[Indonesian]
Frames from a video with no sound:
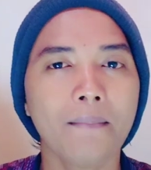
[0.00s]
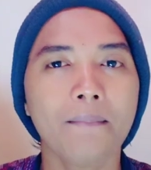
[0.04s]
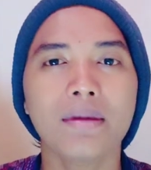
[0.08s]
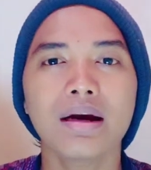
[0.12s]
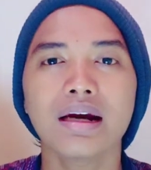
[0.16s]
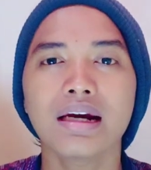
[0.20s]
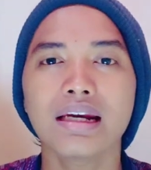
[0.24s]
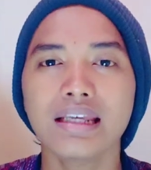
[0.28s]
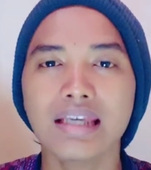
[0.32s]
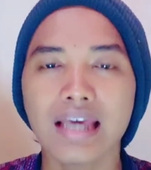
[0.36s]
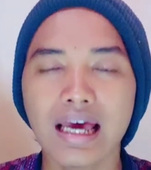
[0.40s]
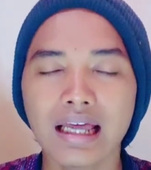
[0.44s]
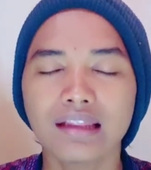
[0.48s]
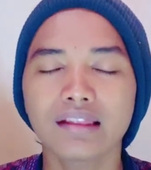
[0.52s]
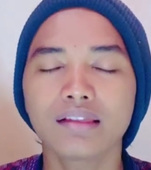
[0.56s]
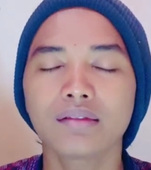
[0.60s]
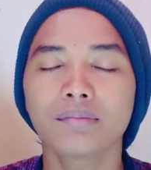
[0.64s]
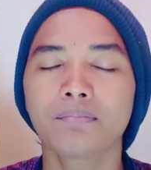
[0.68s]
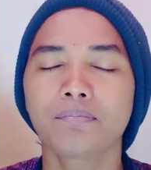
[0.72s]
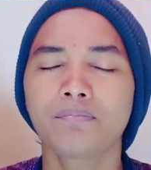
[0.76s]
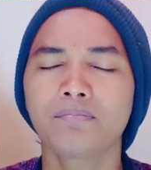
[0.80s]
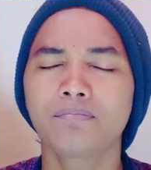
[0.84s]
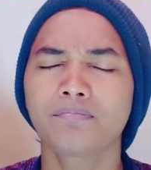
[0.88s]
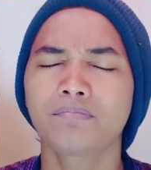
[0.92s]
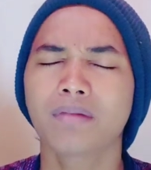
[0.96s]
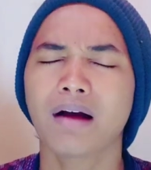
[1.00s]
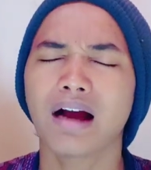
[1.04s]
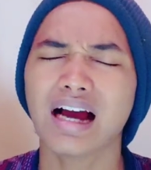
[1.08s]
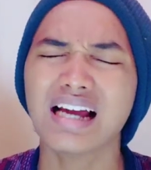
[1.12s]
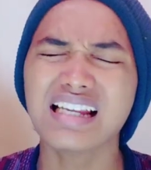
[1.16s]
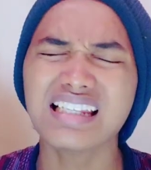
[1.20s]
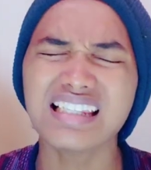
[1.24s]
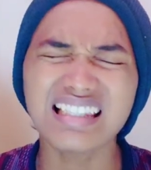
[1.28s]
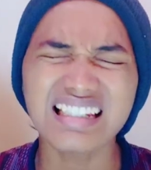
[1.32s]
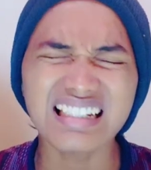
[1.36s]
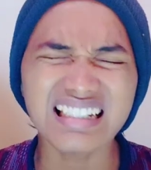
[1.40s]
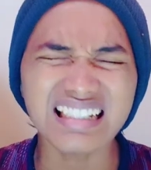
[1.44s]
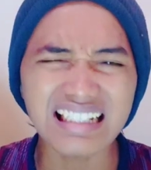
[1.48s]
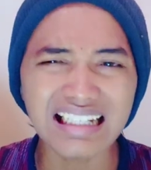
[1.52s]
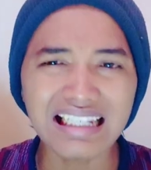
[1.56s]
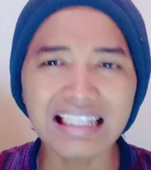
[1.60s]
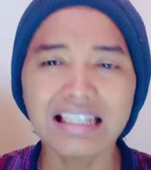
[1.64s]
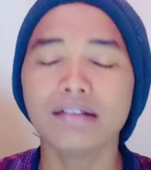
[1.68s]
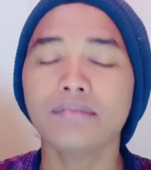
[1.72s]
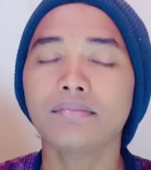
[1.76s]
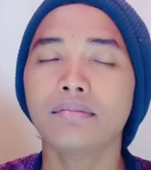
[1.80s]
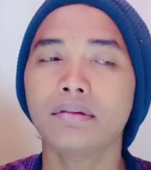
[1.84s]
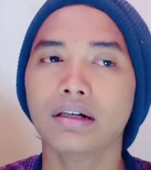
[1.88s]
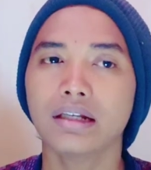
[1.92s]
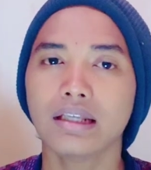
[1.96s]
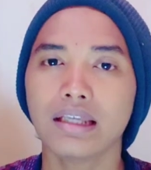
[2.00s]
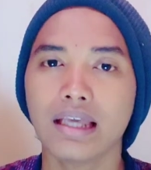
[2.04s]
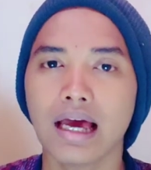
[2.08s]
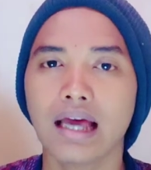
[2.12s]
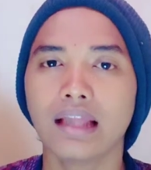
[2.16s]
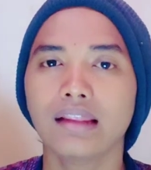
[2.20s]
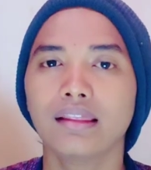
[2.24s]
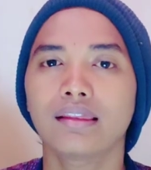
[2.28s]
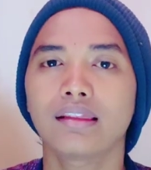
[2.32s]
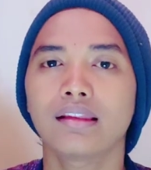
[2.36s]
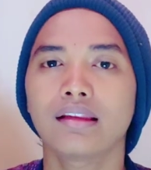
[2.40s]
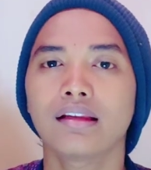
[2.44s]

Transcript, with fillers: melihat bahkan sering melihat